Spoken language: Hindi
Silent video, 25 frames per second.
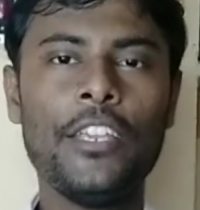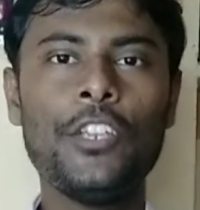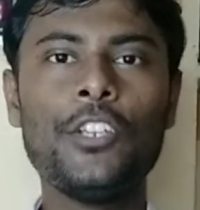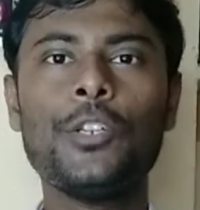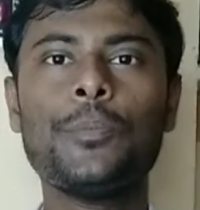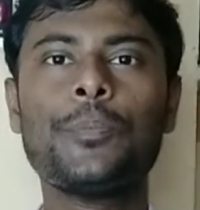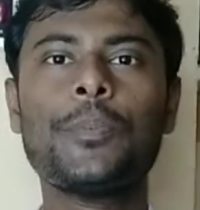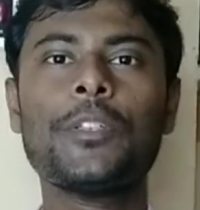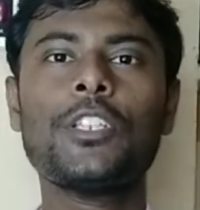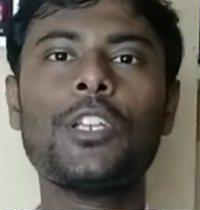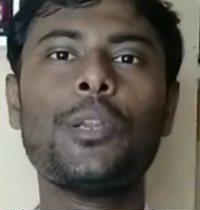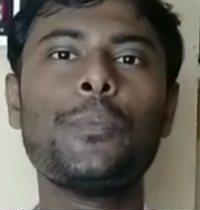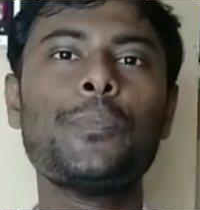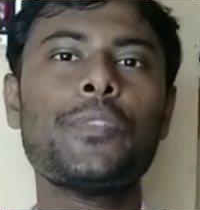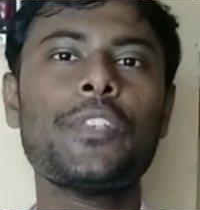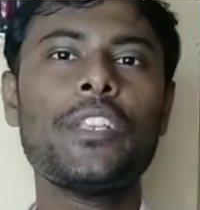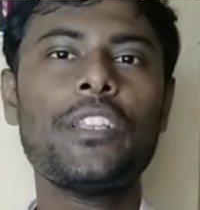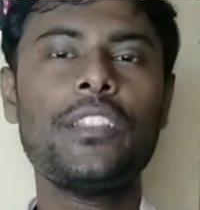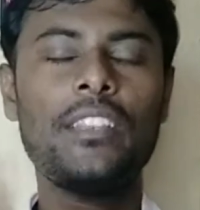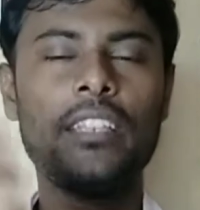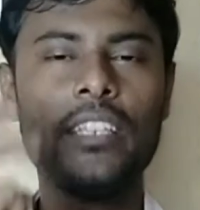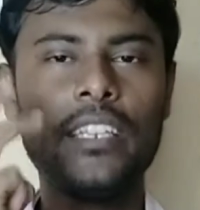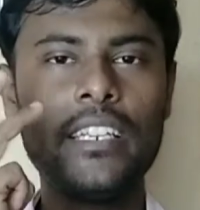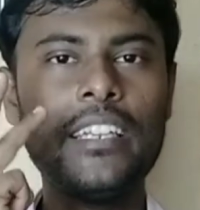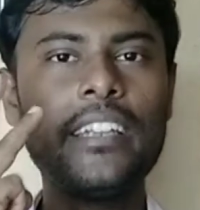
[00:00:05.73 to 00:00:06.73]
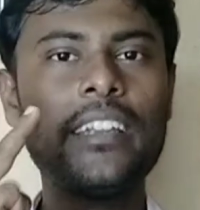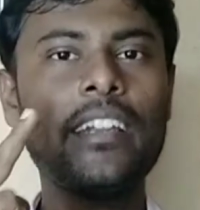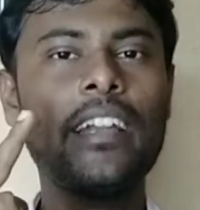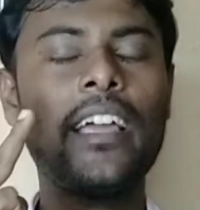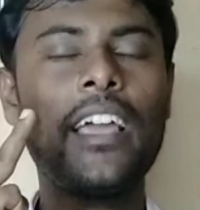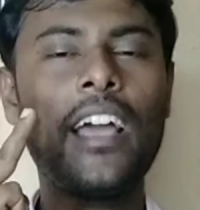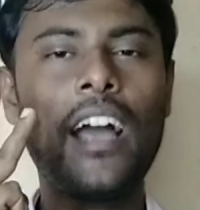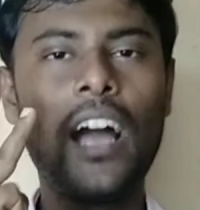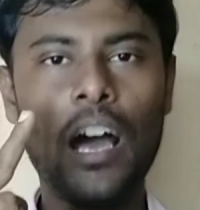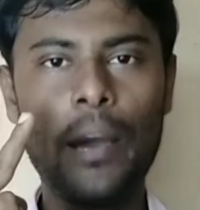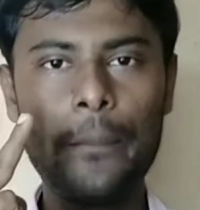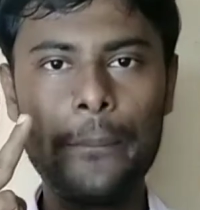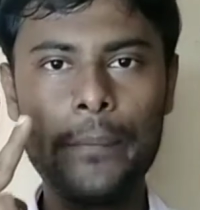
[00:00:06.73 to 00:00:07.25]
यूट्यूब की तरफ से तीन
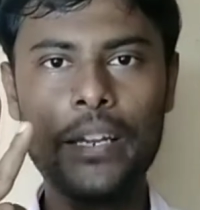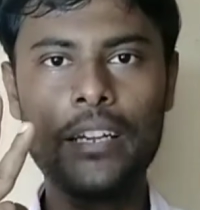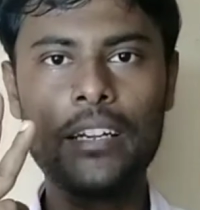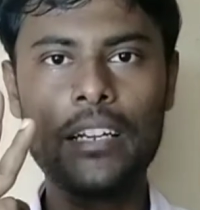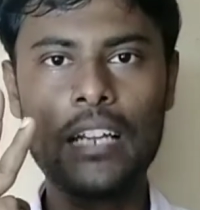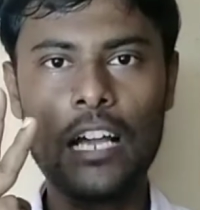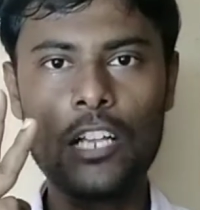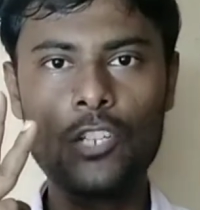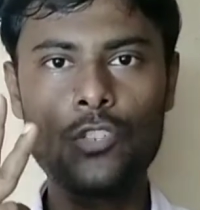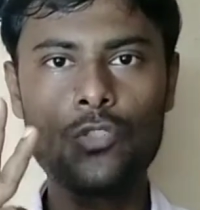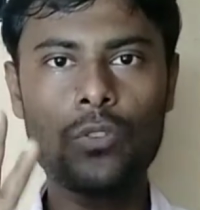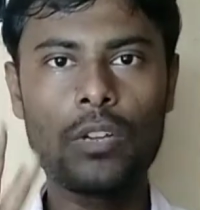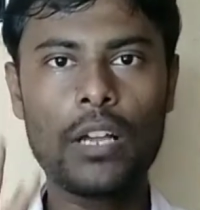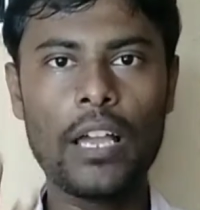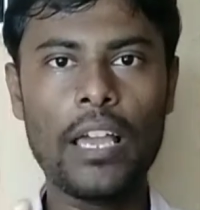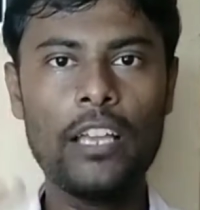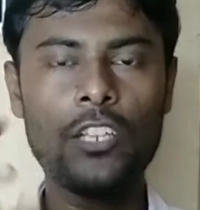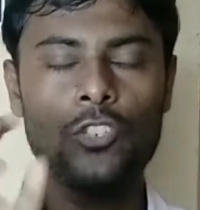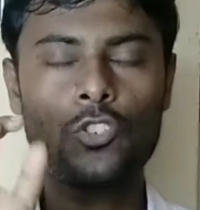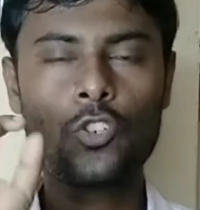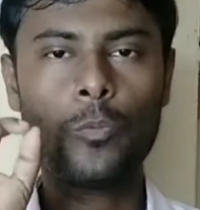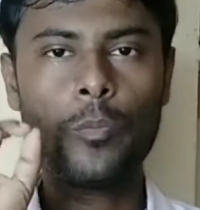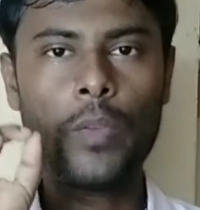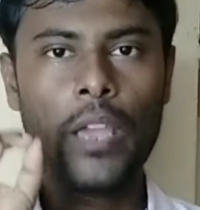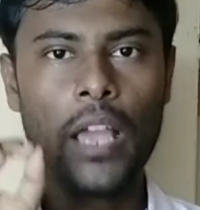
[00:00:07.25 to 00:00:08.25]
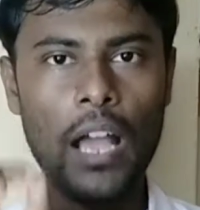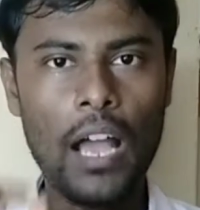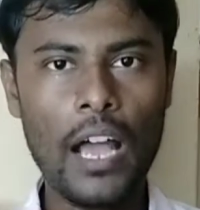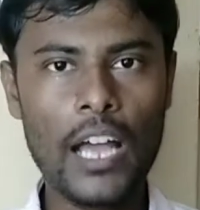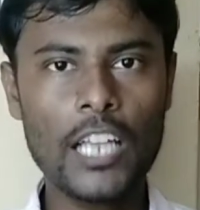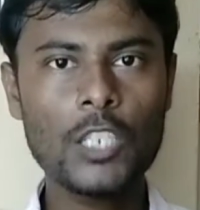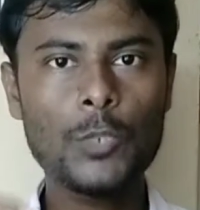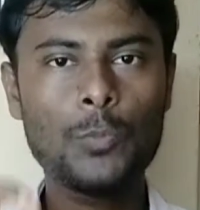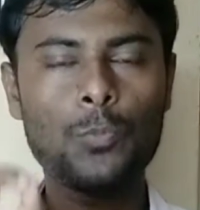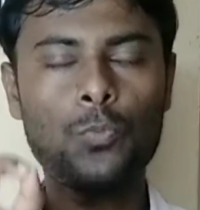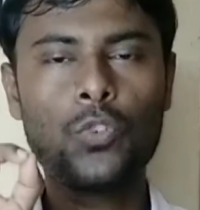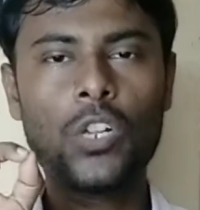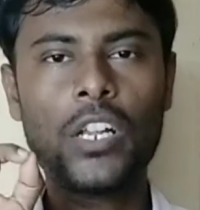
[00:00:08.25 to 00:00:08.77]
नया अपडेट आ चुका है जो मैं
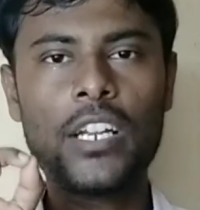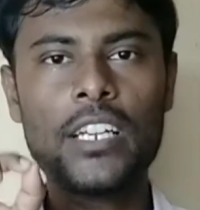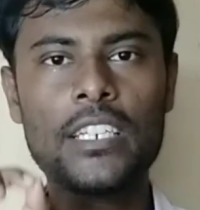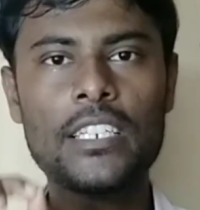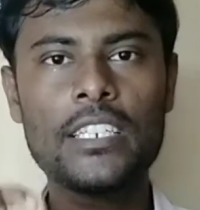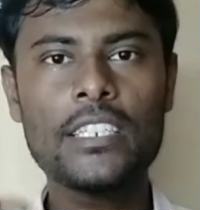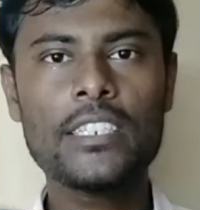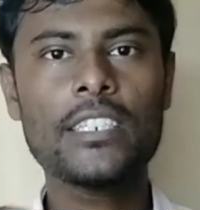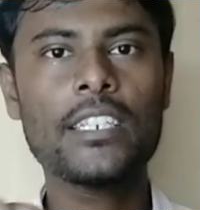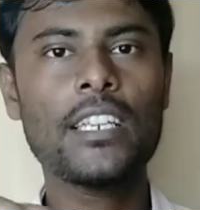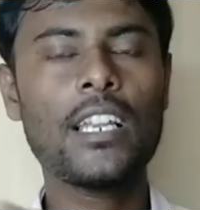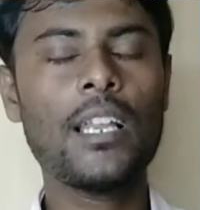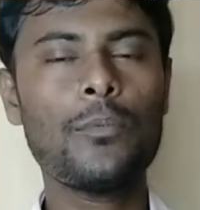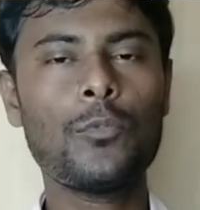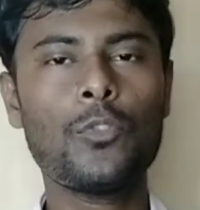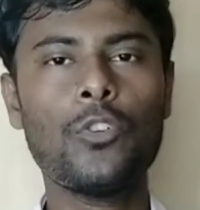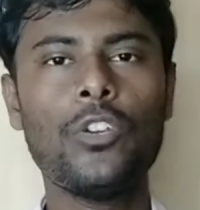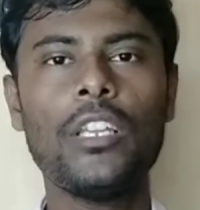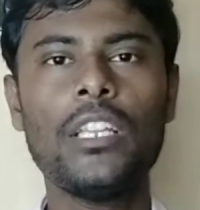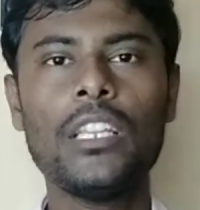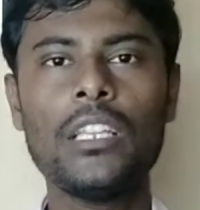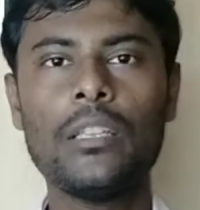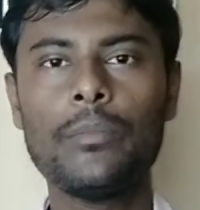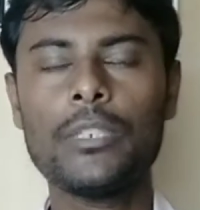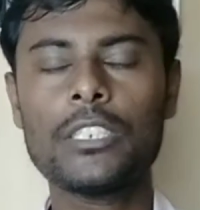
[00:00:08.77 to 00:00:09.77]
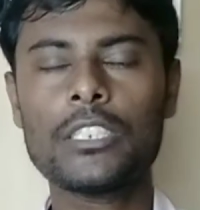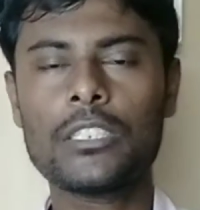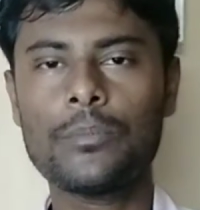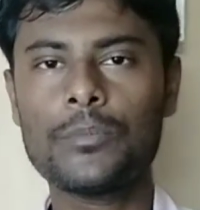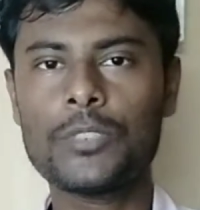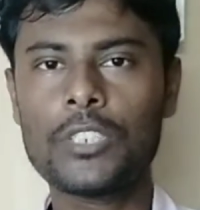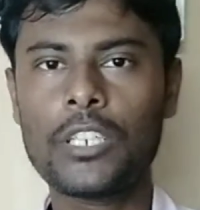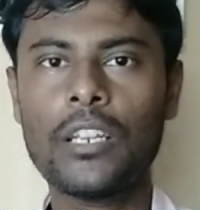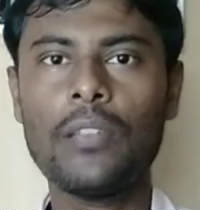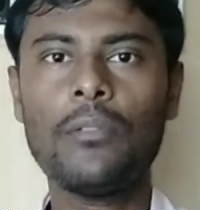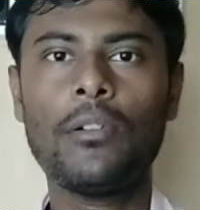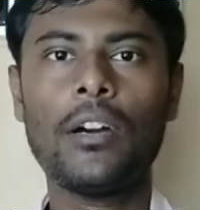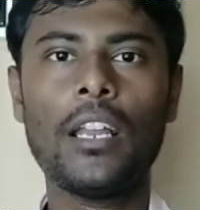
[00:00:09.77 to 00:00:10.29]
आज पूरा डिटेल आपको हिंदी में
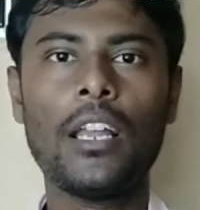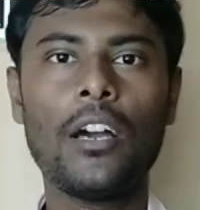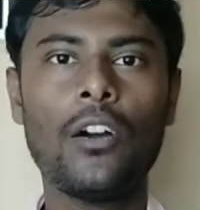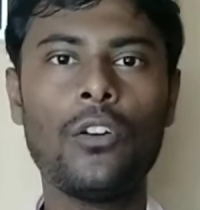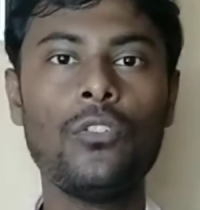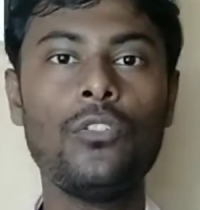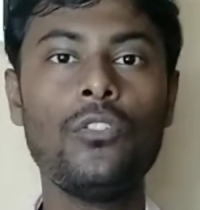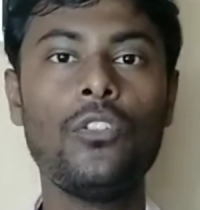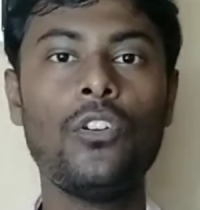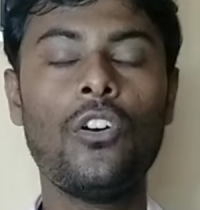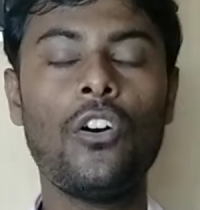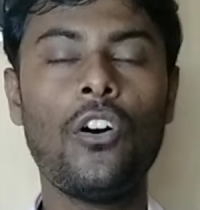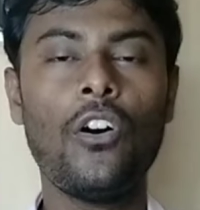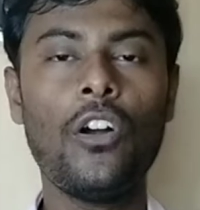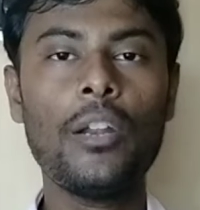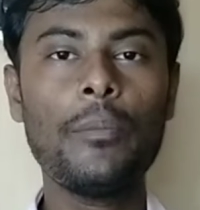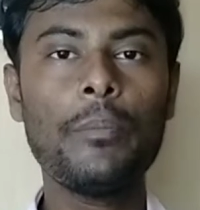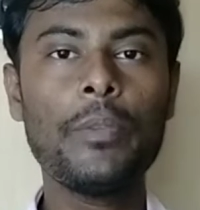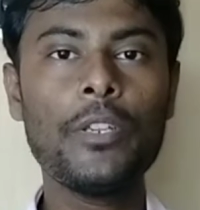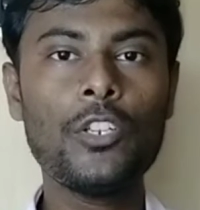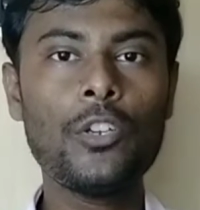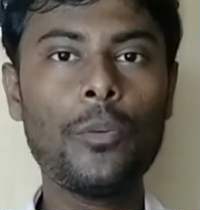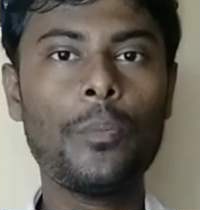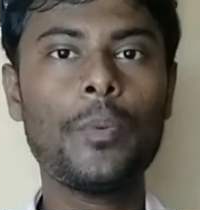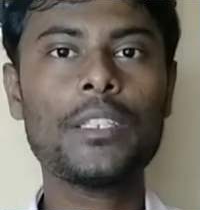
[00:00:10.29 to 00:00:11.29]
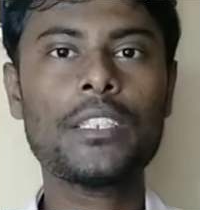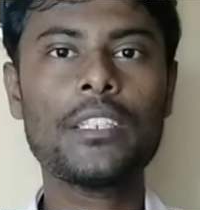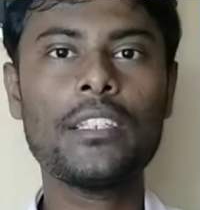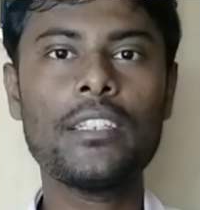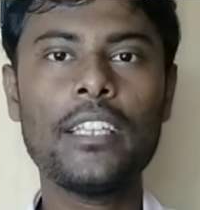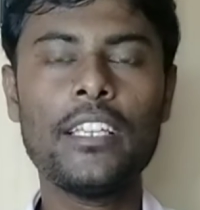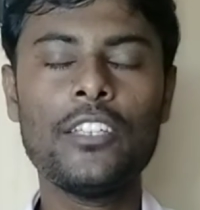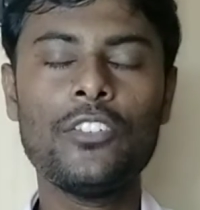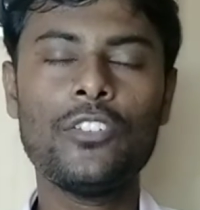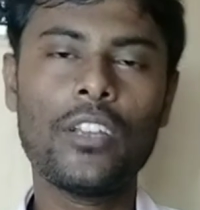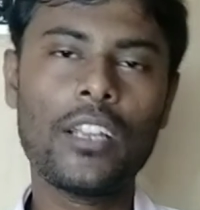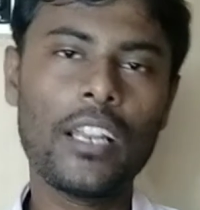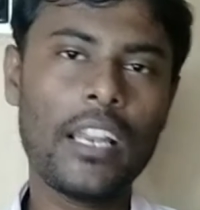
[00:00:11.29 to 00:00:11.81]
समझाने वाला हूं और वीडियो
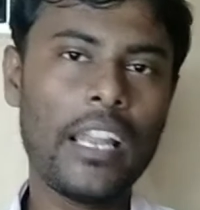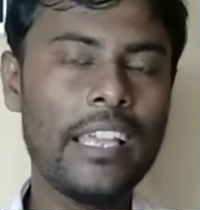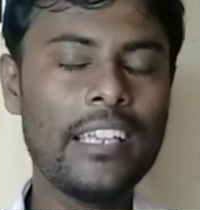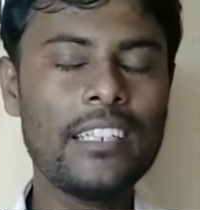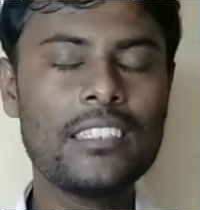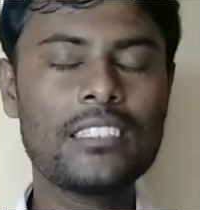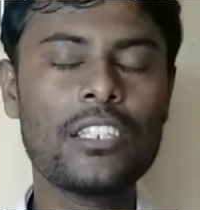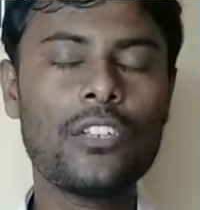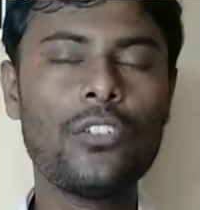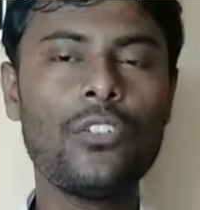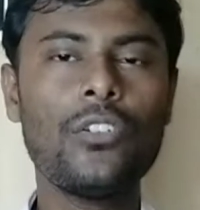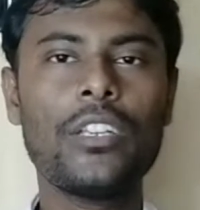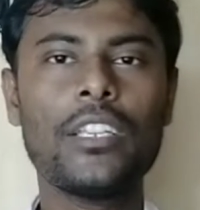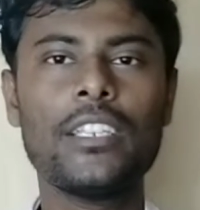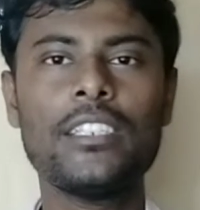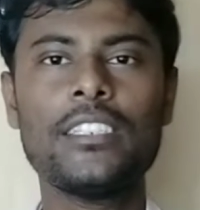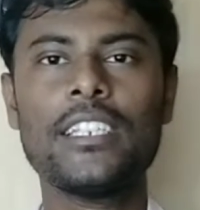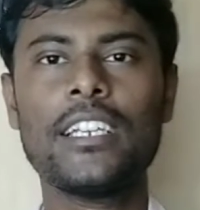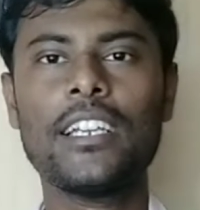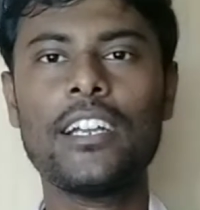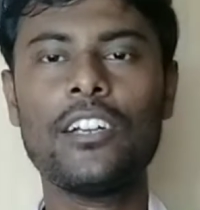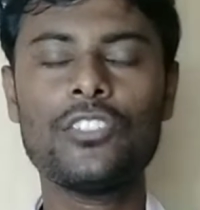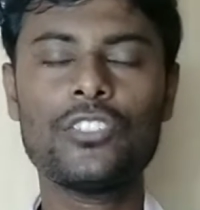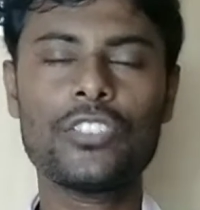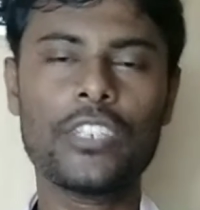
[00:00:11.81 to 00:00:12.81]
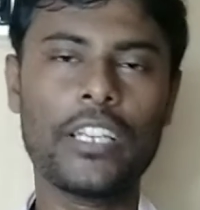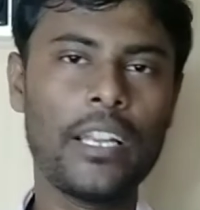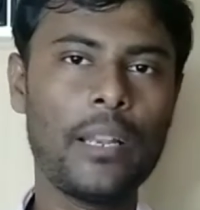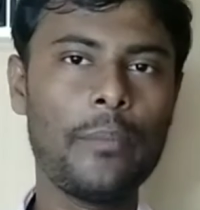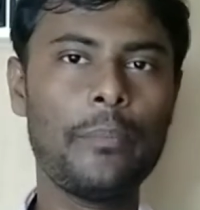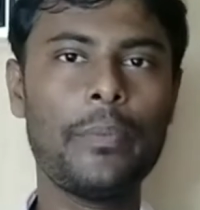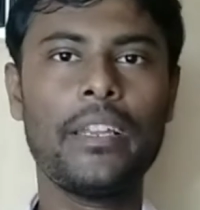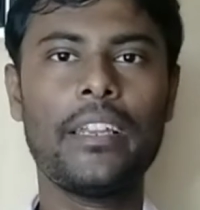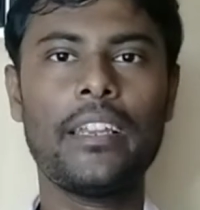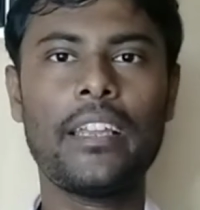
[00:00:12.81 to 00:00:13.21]
पसंद आई तो एक लाइक जरूर कीजिएगा आप चैनल